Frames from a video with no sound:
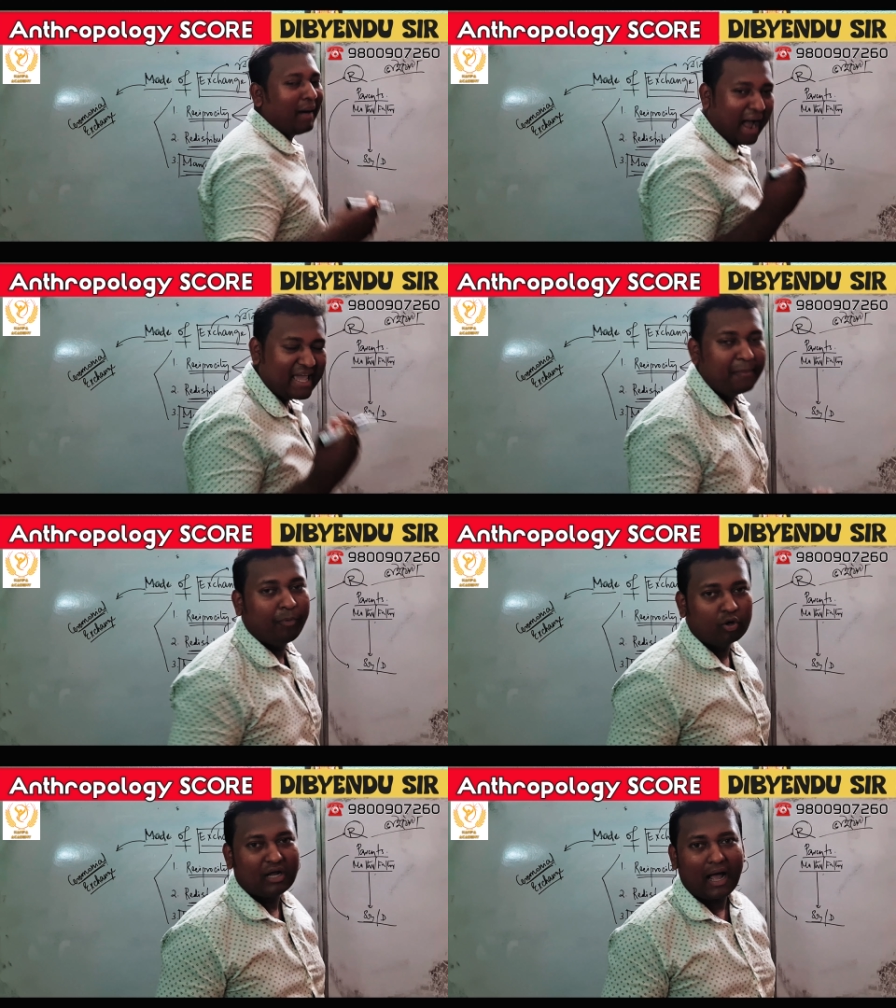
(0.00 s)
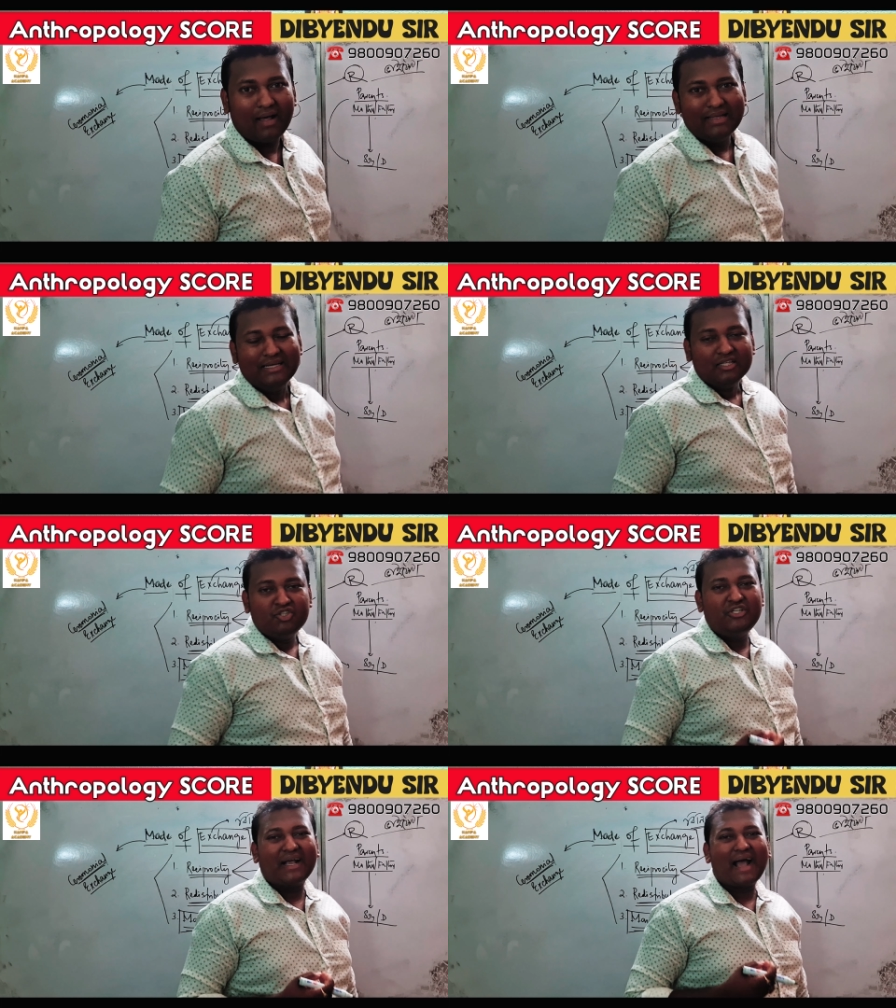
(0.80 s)
ভাই ফোটা
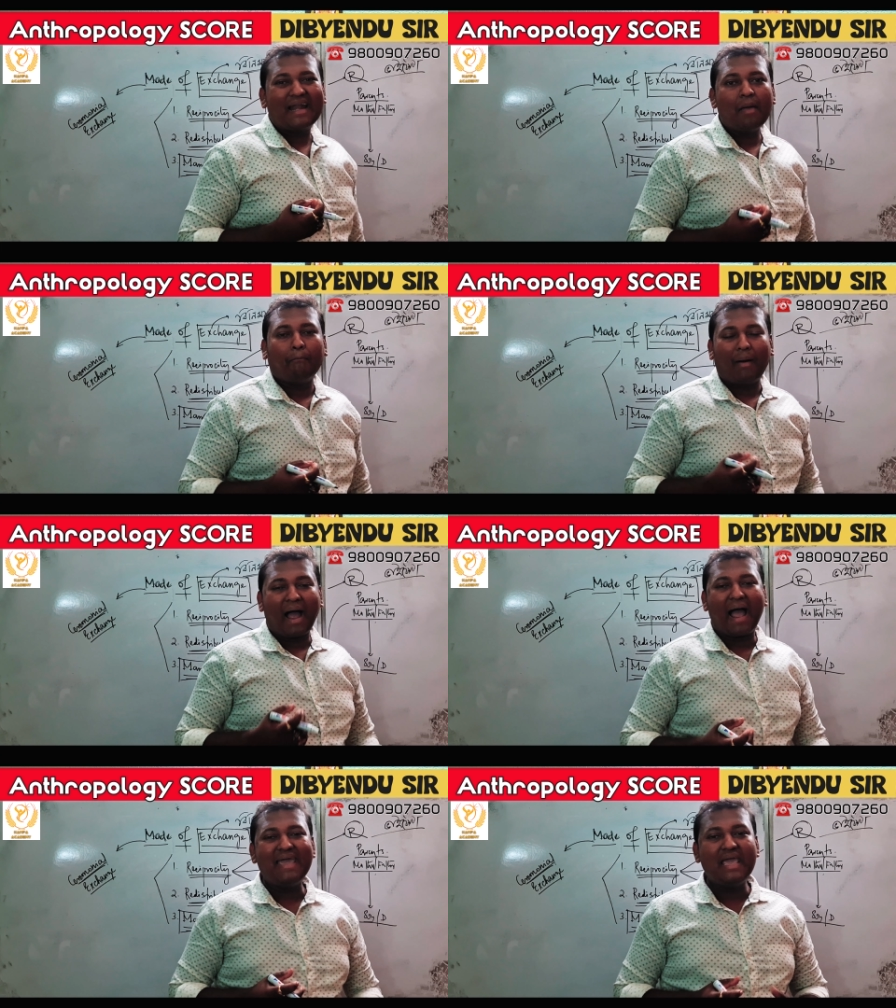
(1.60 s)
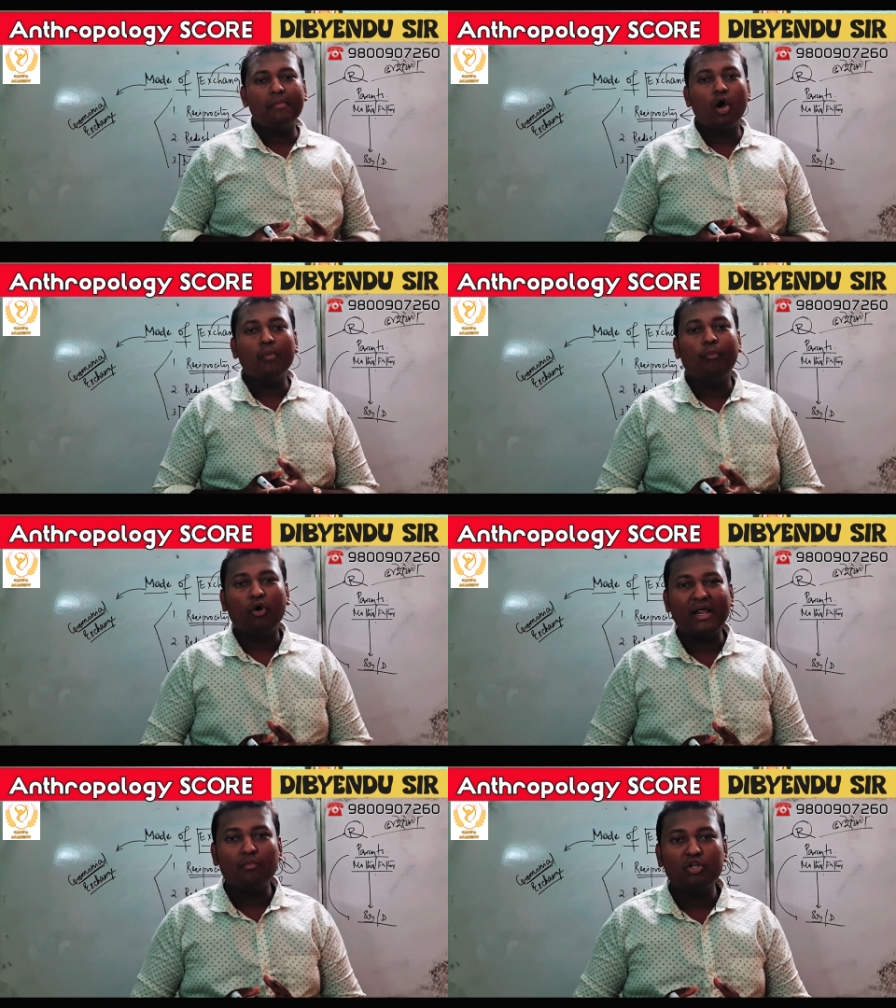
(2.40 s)
যেখানে ভাই এবং
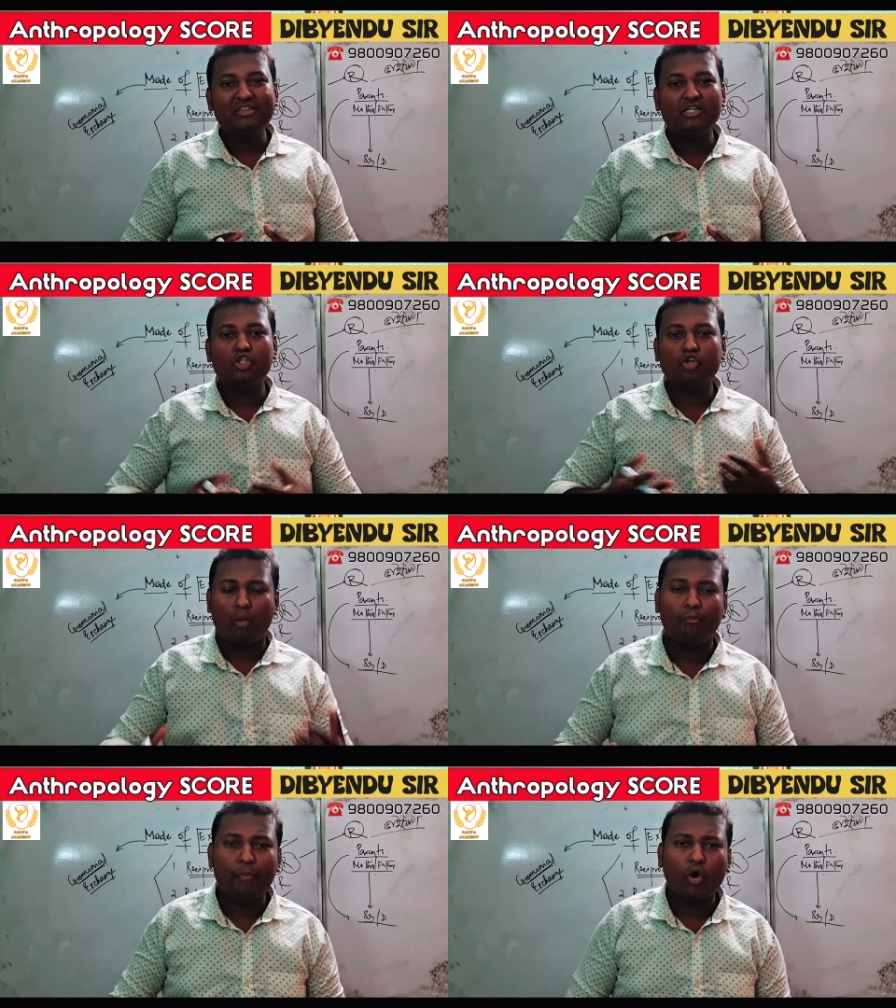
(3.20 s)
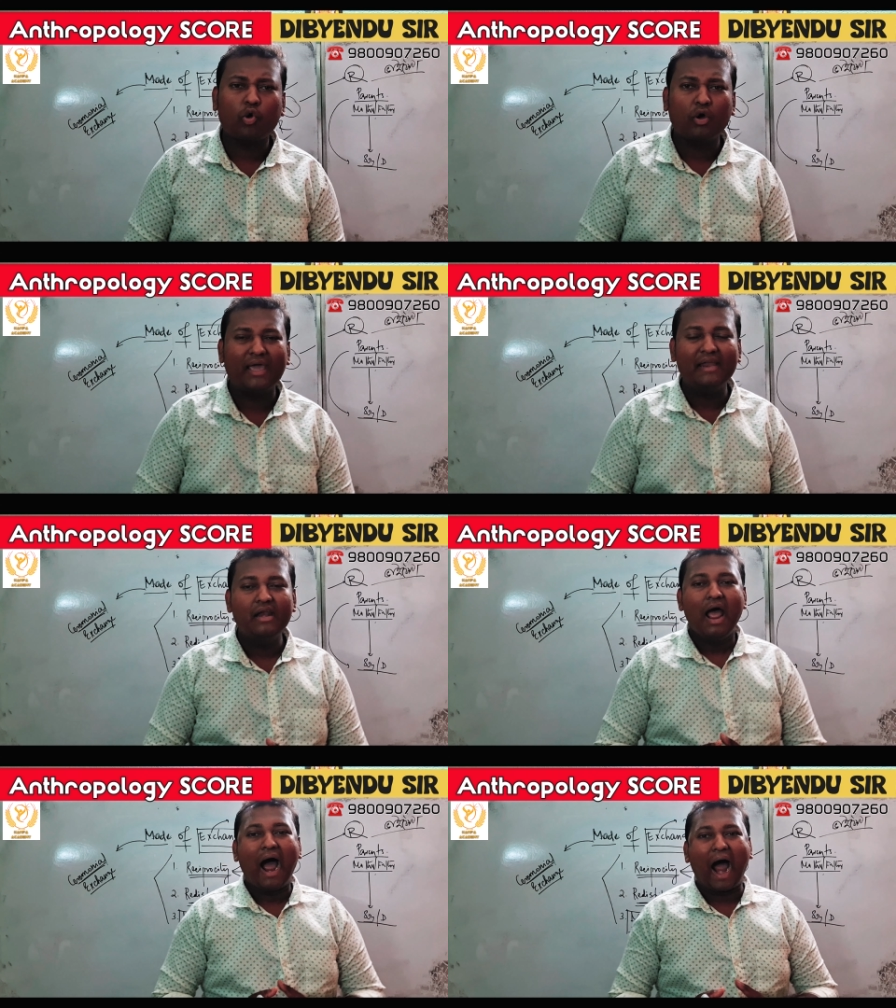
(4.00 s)
বোনের মধ্যে সম্পর্ককে
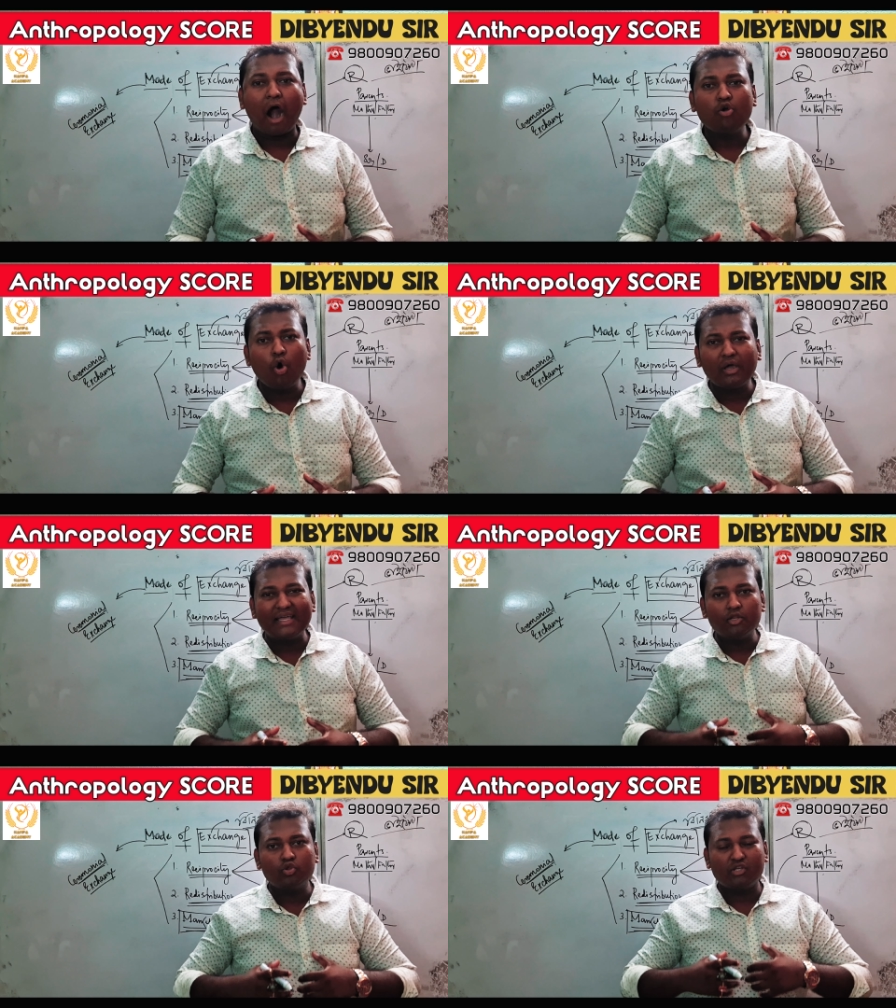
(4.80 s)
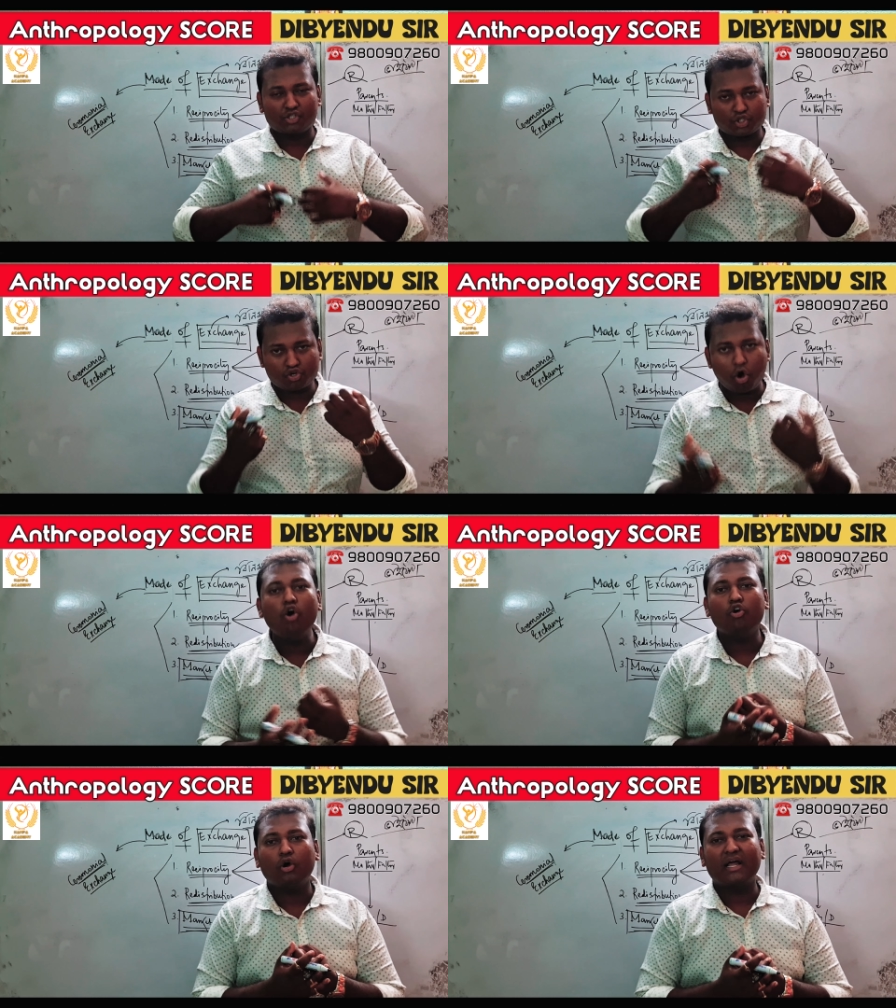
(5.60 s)
আরও কিন্তু
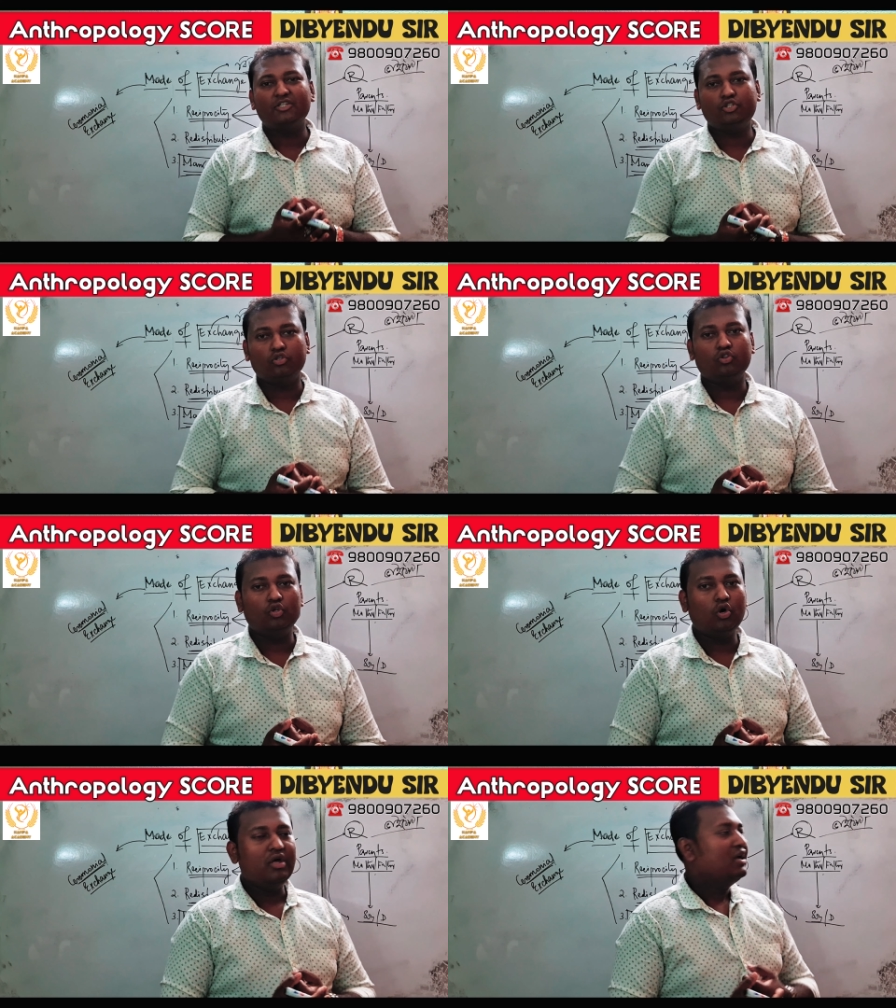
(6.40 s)
স্ট্রং করার জন্য